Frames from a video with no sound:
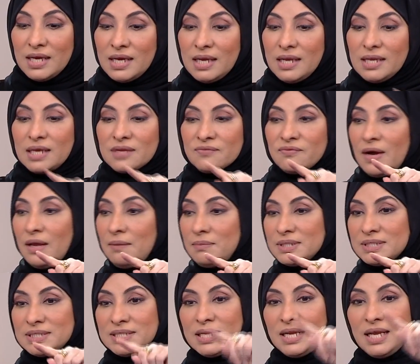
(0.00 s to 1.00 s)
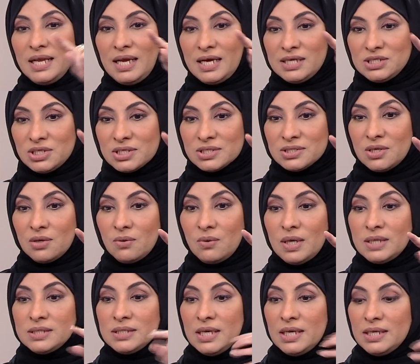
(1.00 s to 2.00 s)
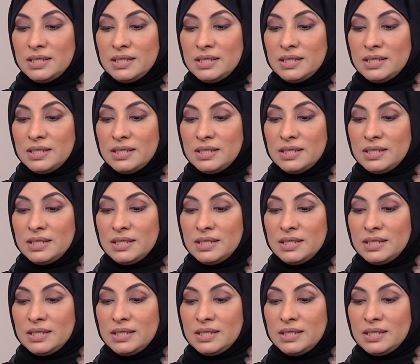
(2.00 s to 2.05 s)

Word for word: الاطفال من سنه لعشر سنوات